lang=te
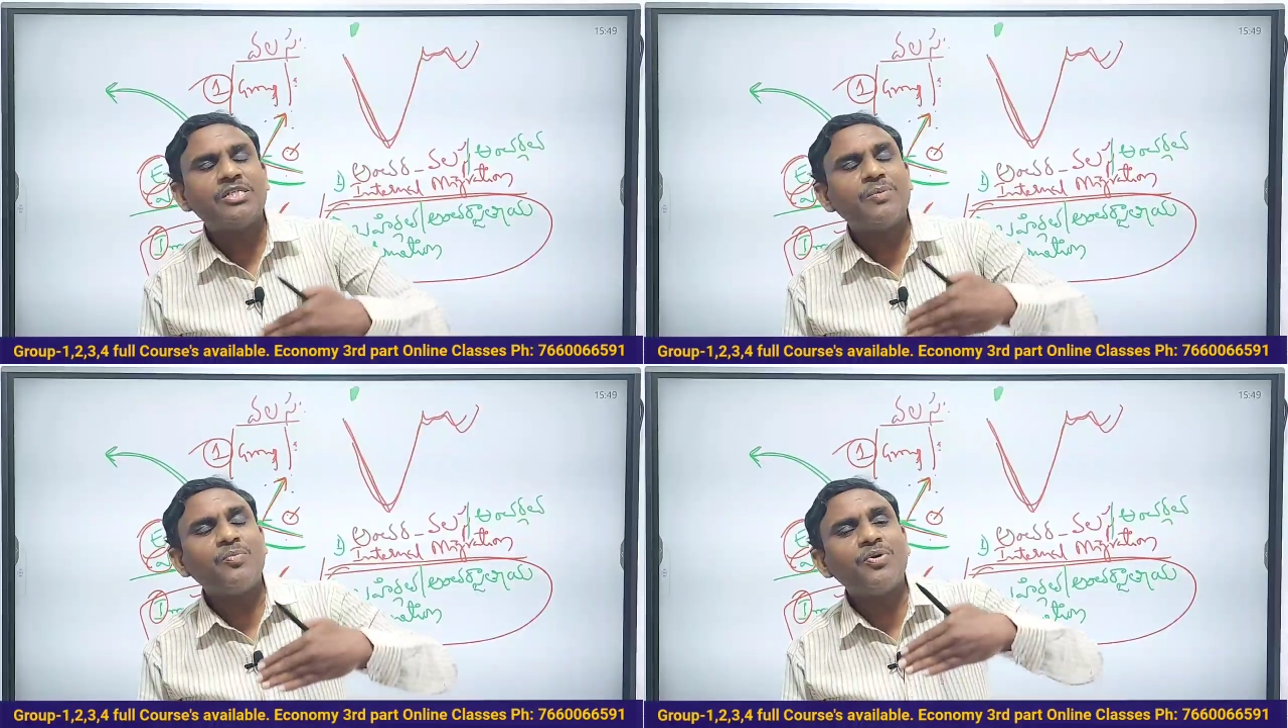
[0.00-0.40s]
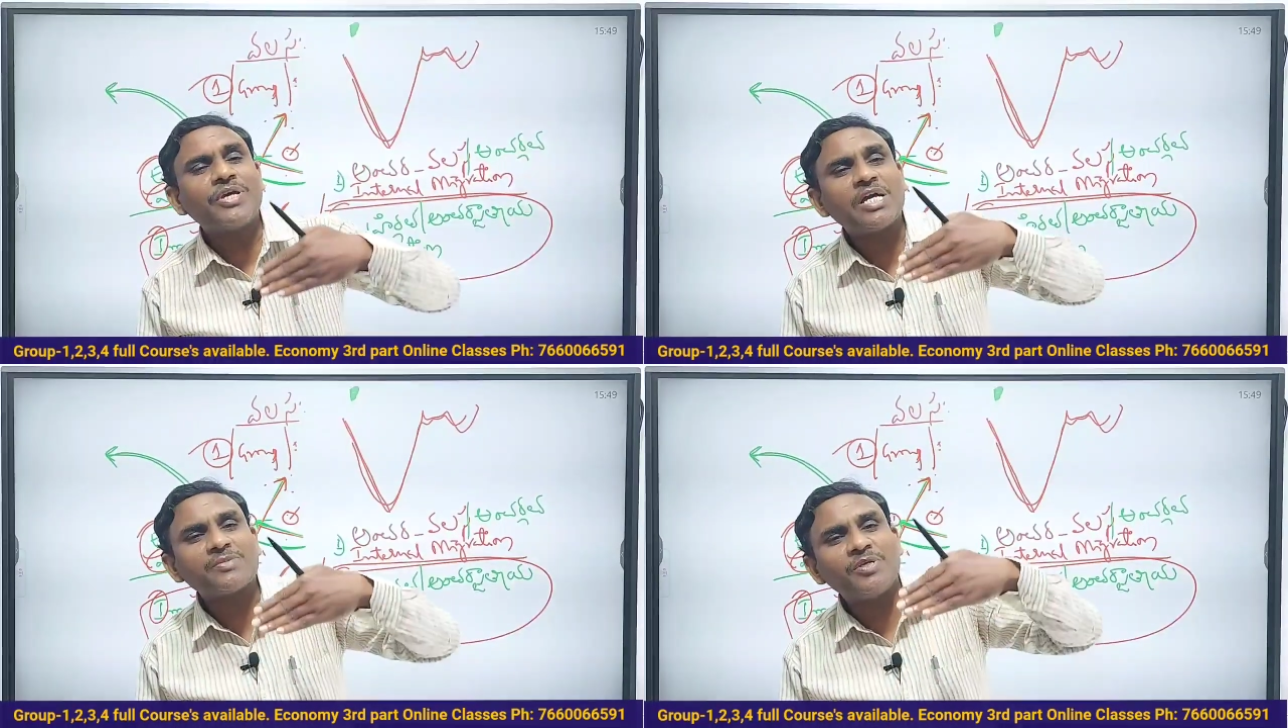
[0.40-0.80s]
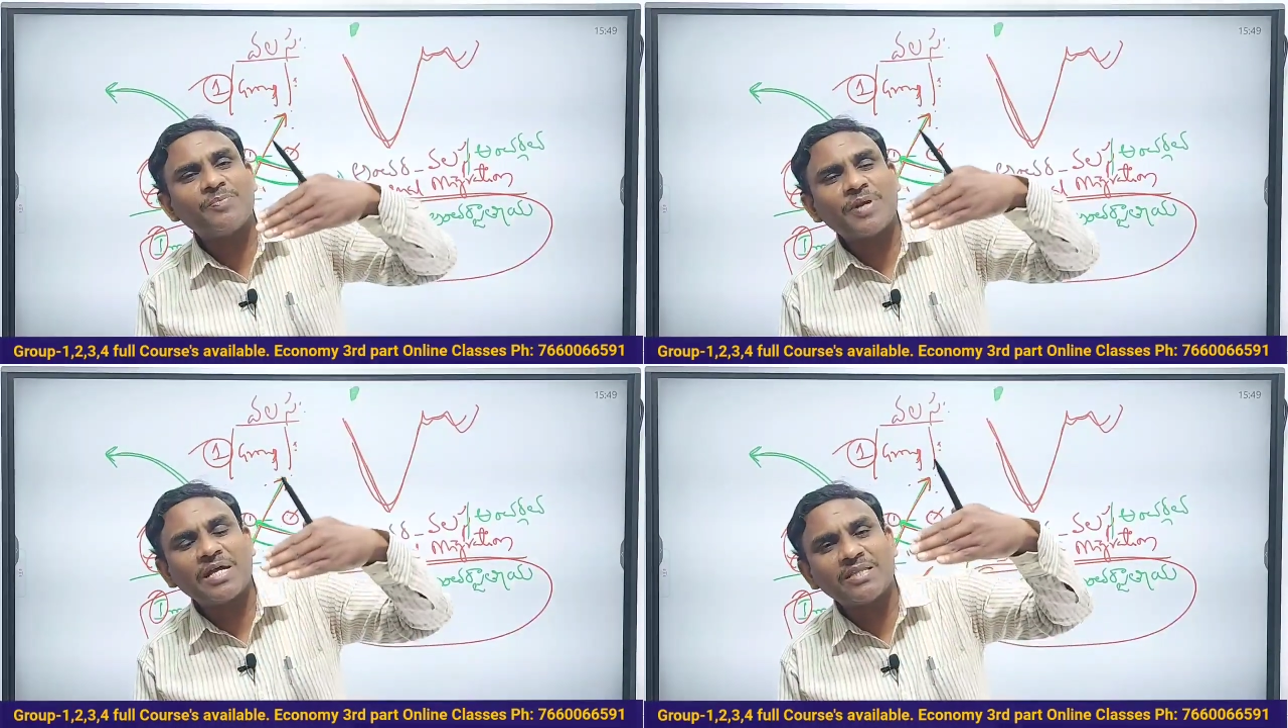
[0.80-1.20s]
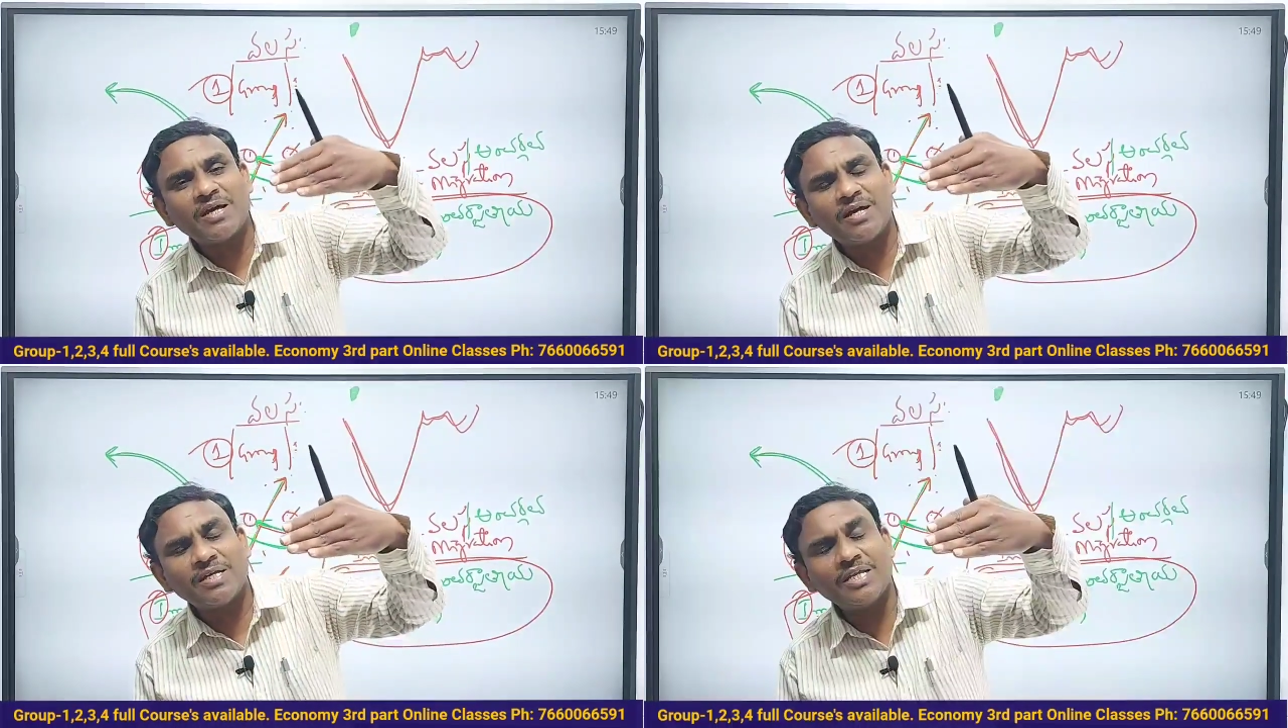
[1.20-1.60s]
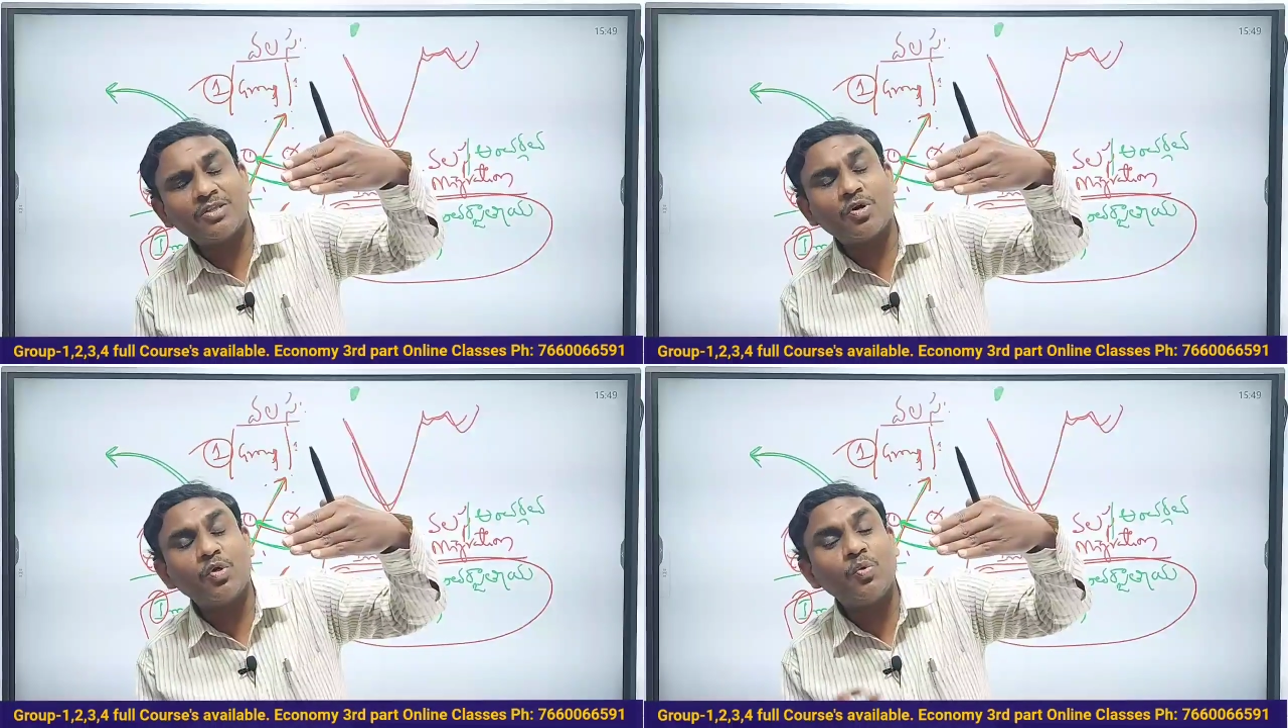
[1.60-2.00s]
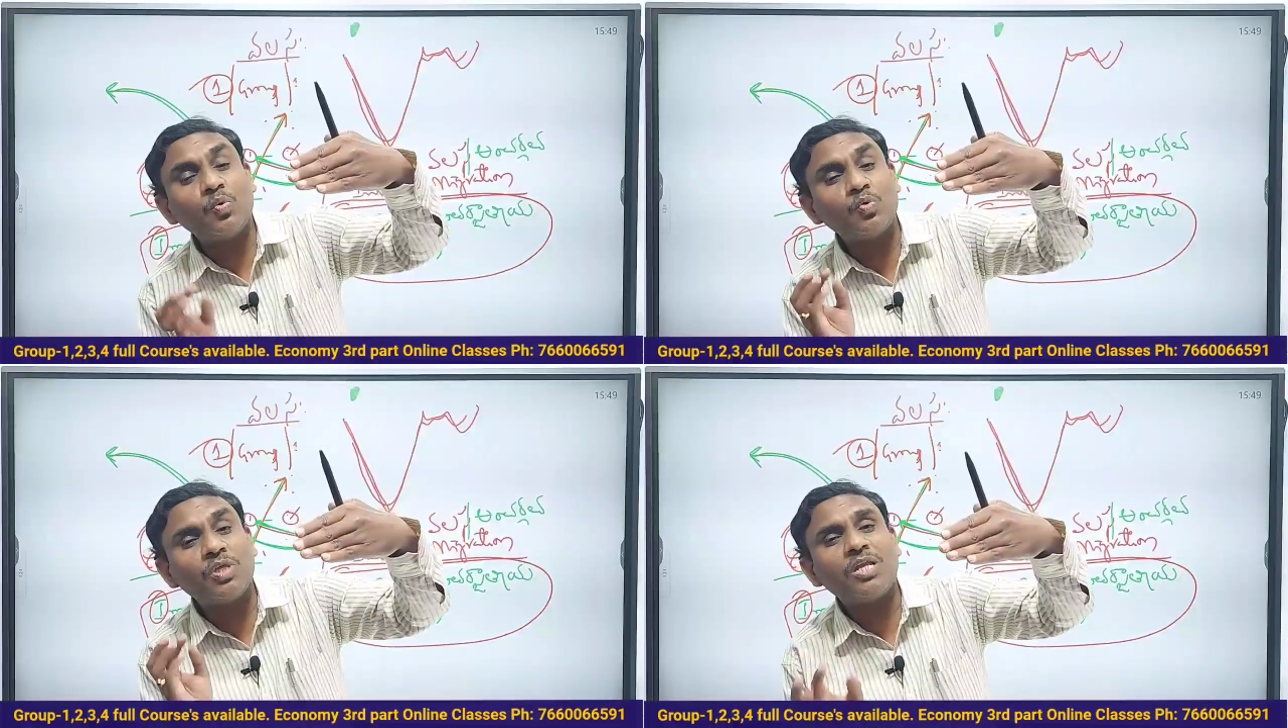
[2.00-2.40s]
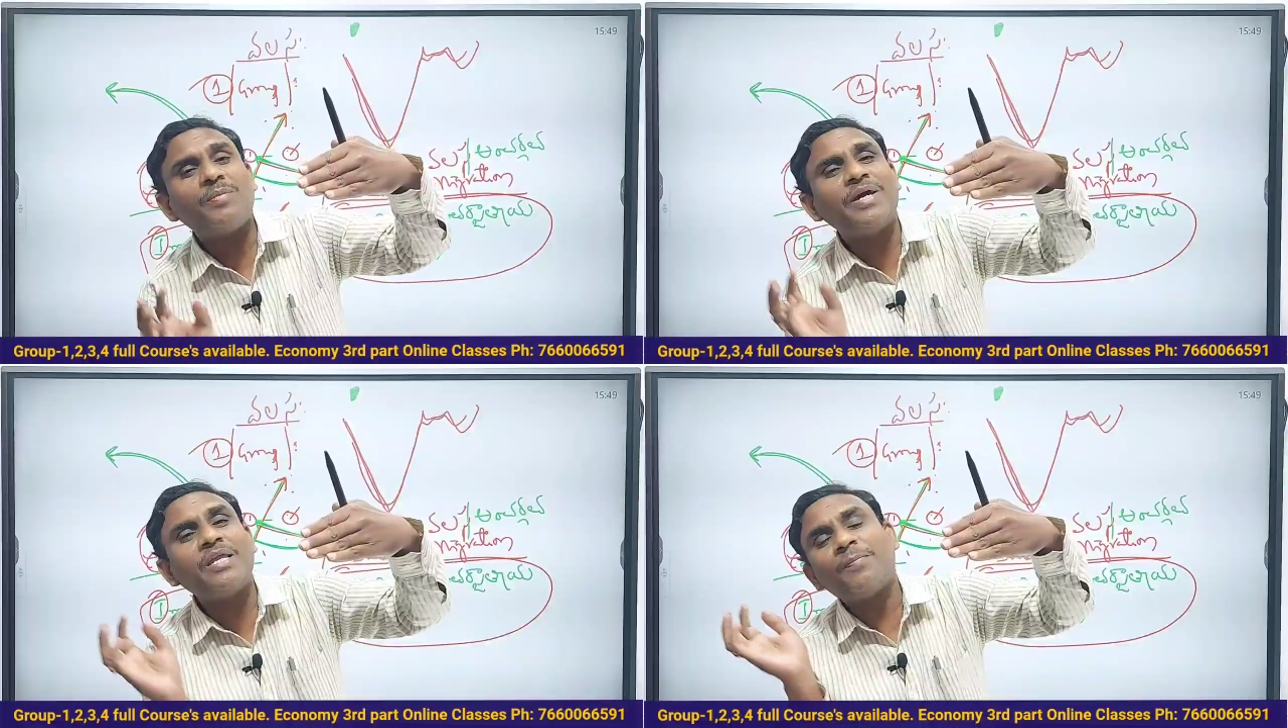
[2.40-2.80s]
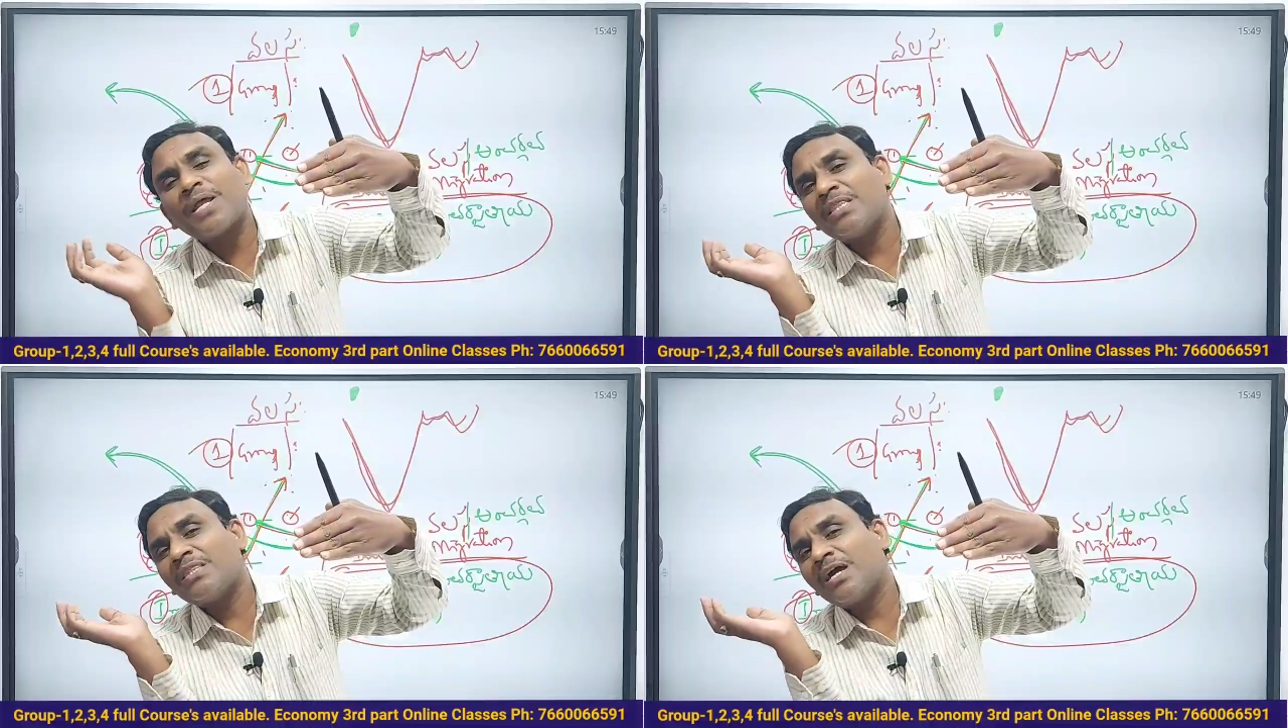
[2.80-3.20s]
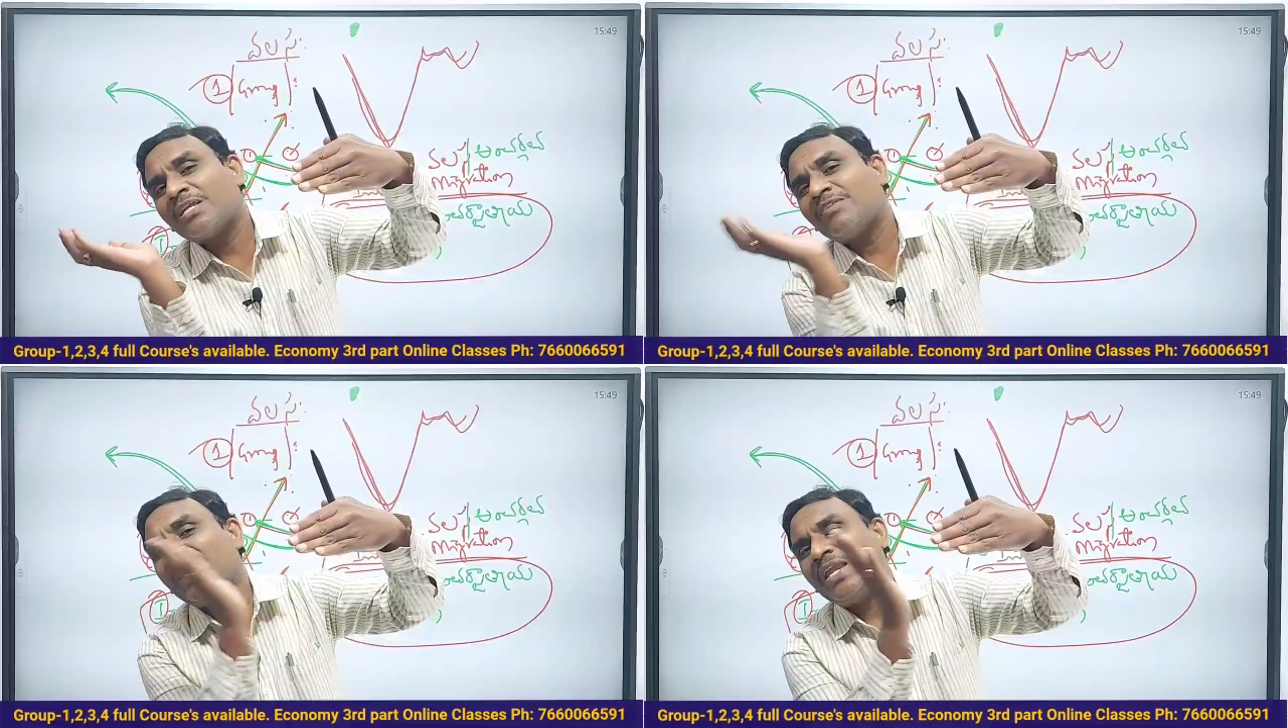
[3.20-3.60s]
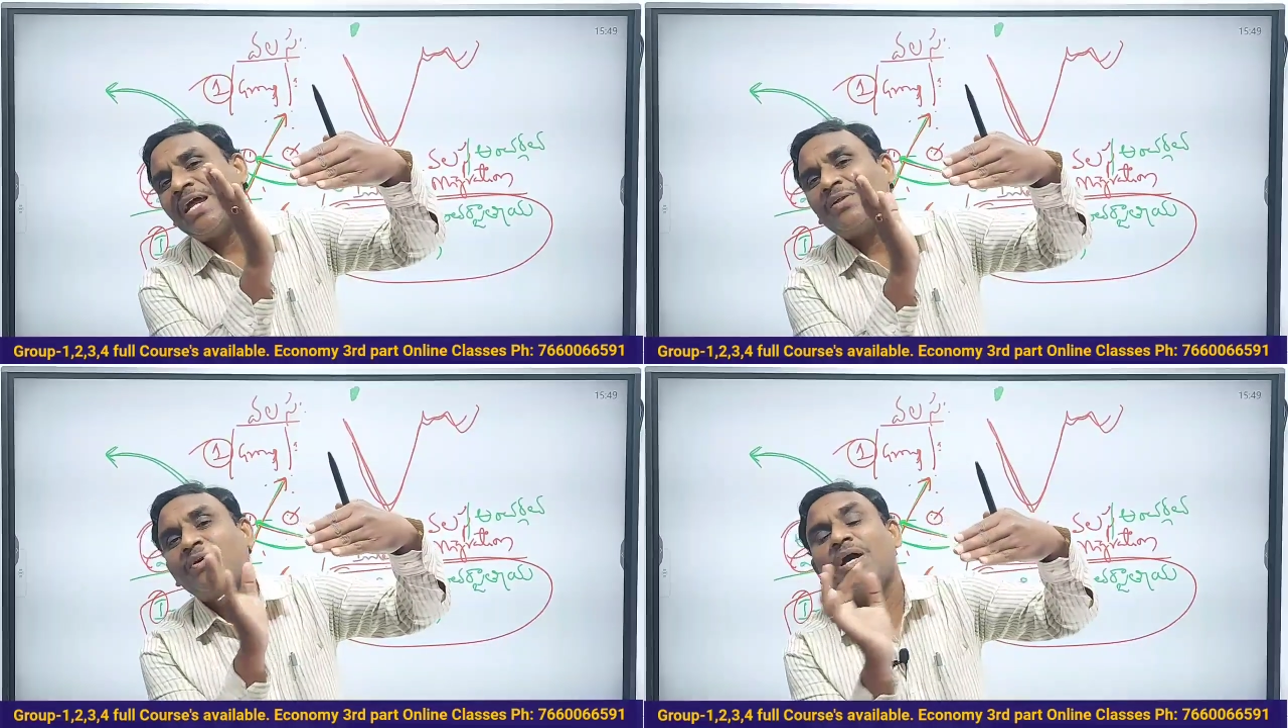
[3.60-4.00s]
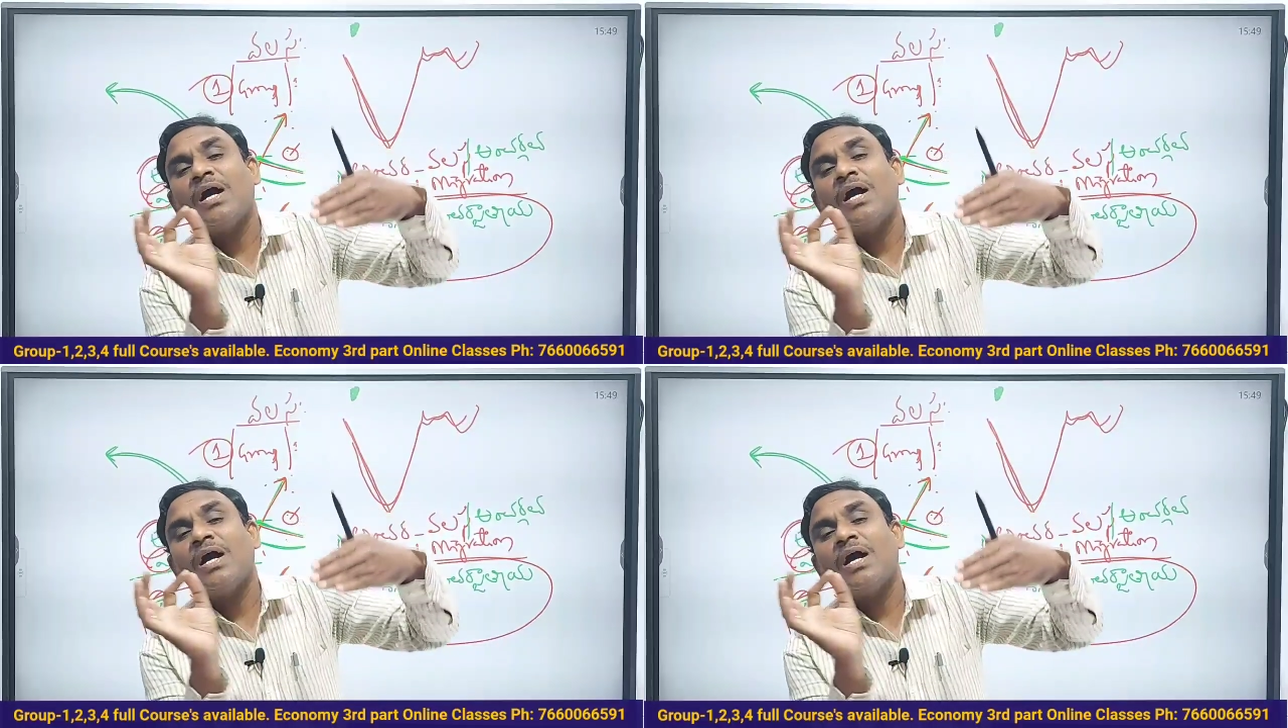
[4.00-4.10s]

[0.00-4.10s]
జమ్మూ కాశ్మీర్ ప్రాంతానికి లేదా ఒక నూతనమైన ప్రాంతానికి వెళ్ళాడు